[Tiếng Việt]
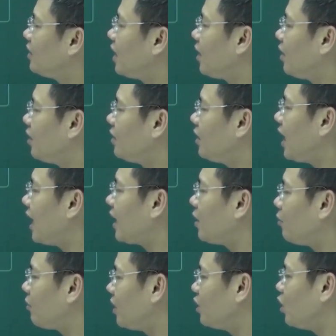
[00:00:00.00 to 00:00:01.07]
nhân R tới
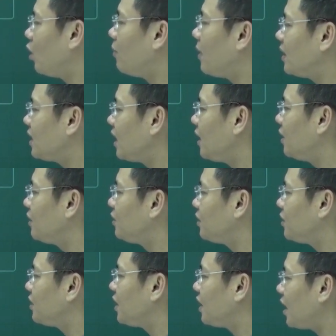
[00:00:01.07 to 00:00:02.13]
hạn cộng R nhỏ bằng ZL
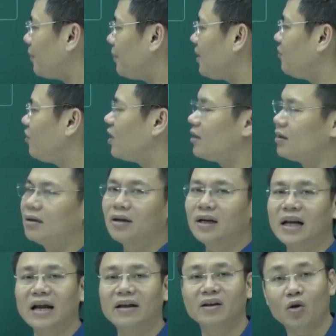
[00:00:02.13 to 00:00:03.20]
trừ ZC tất cả bình phương
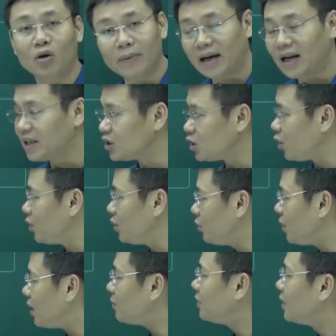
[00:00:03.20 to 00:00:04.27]
cái này nói mấy lần rồi
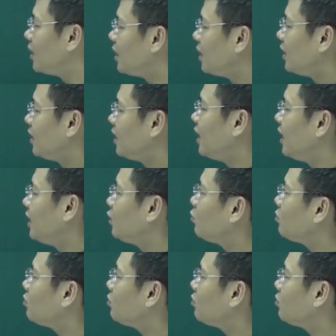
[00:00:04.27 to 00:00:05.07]
đúng không thì